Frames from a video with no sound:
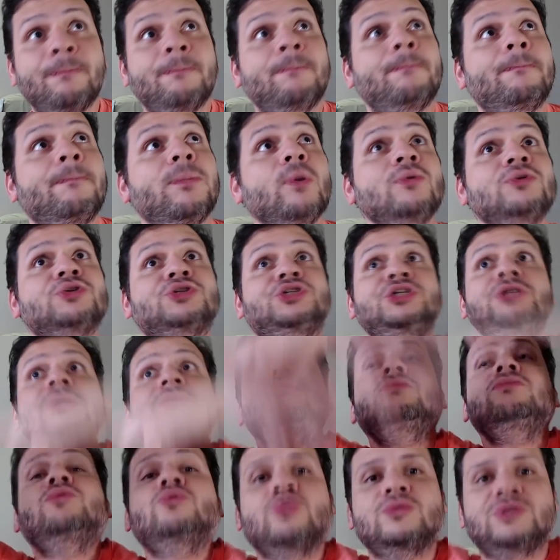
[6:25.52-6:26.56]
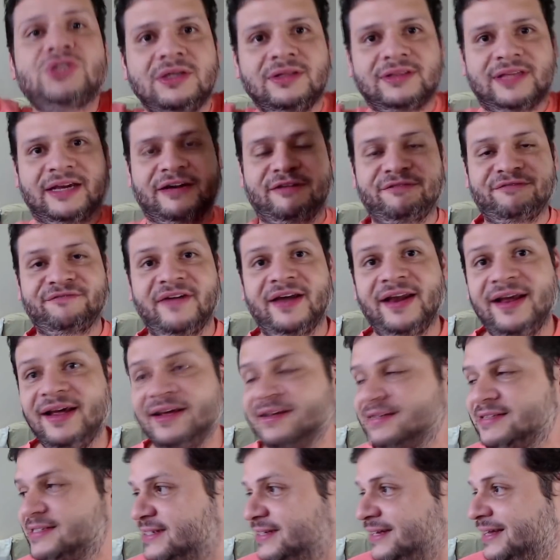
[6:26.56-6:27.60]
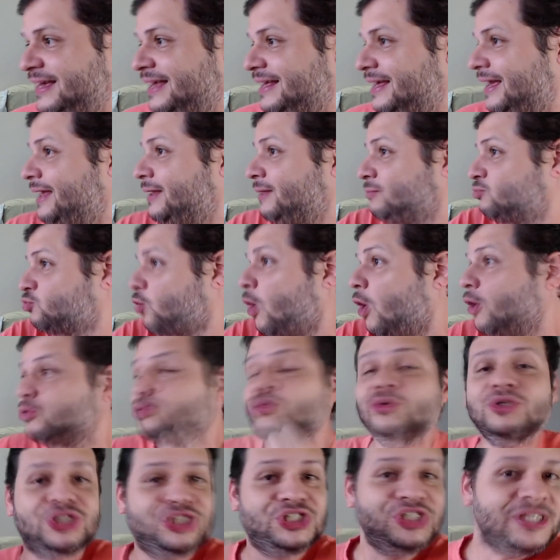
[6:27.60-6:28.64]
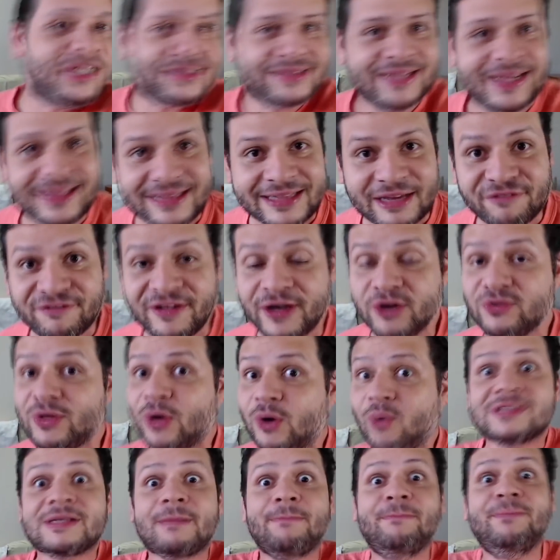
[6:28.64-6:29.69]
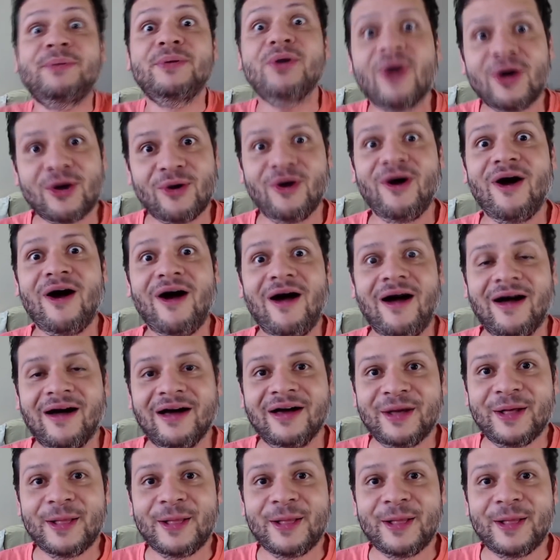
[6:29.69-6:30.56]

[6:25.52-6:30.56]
explodindo de interferência, né? É, todo dia tá interferindo, a coisa piorou.